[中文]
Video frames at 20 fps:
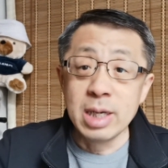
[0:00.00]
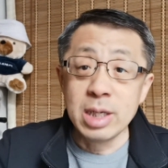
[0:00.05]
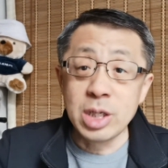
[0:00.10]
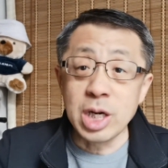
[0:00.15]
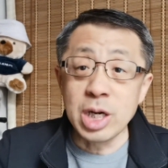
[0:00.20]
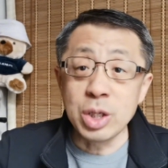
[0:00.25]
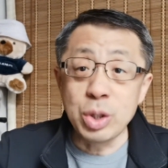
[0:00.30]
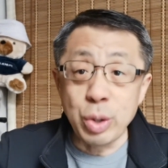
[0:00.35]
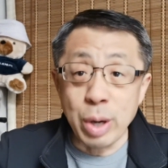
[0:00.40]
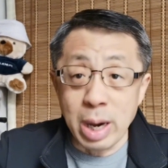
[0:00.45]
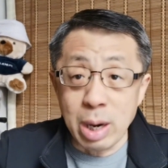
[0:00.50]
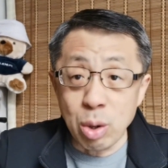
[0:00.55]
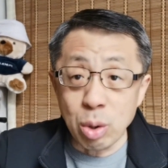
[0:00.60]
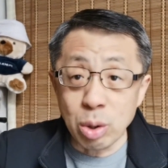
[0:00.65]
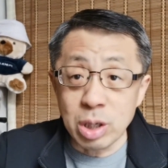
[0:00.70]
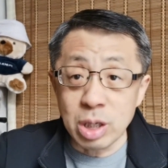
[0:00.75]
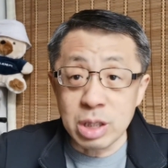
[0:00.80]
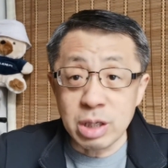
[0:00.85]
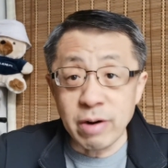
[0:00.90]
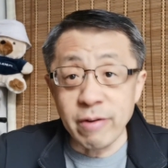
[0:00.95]
政权或
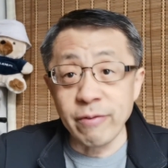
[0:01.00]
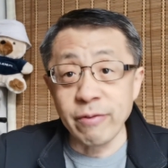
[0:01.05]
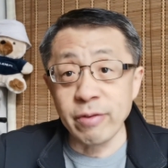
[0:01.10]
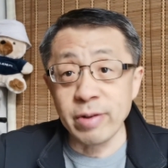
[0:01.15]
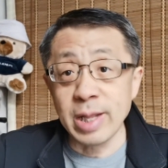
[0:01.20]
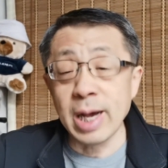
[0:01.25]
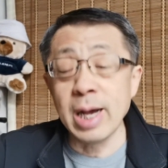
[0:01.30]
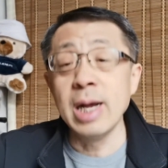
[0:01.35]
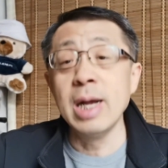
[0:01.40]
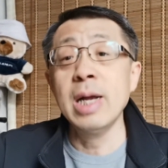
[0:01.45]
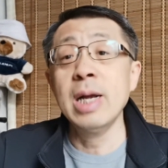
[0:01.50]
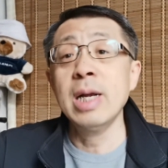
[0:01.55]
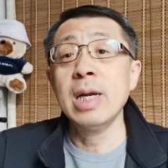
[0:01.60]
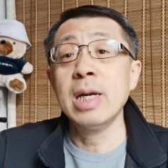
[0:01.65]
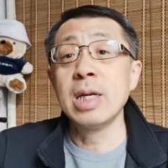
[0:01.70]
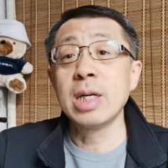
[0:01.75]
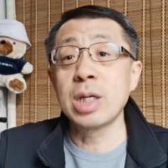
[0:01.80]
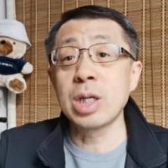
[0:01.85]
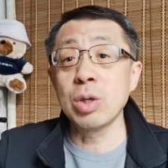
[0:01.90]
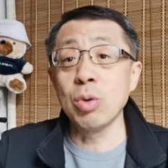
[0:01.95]
者政府呢，
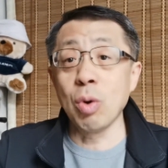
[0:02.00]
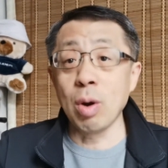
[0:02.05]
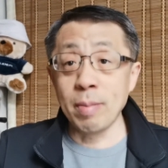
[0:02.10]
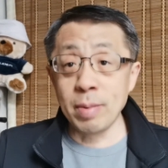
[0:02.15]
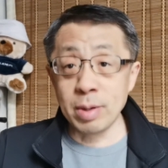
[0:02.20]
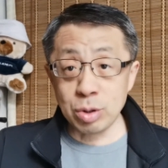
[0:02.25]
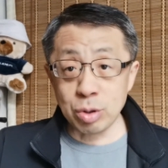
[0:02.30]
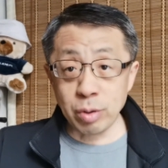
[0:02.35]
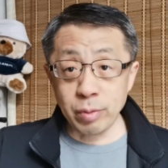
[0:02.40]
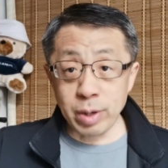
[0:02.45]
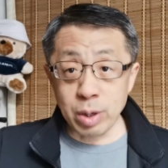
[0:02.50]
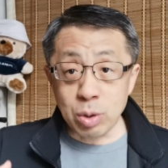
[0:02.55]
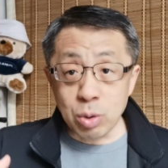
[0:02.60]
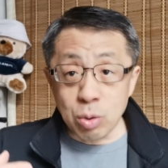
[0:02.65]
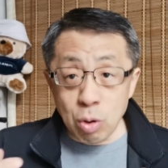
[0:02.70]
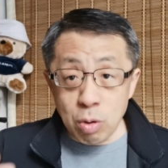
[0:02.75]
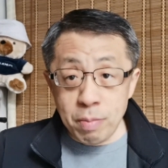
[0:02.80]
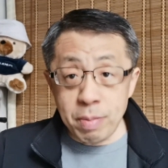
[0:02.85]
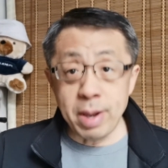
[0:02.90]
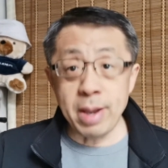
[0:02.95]
是我们作为
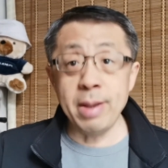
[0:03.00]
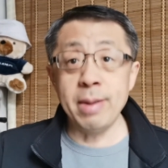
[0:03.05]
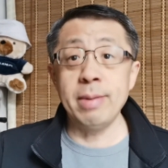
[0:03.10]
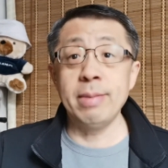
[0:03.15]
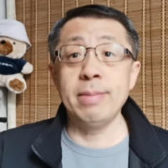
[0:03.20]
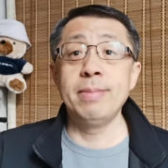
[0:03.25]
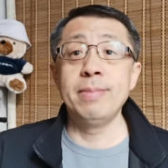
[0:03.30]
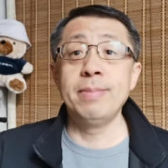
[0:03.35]
公民。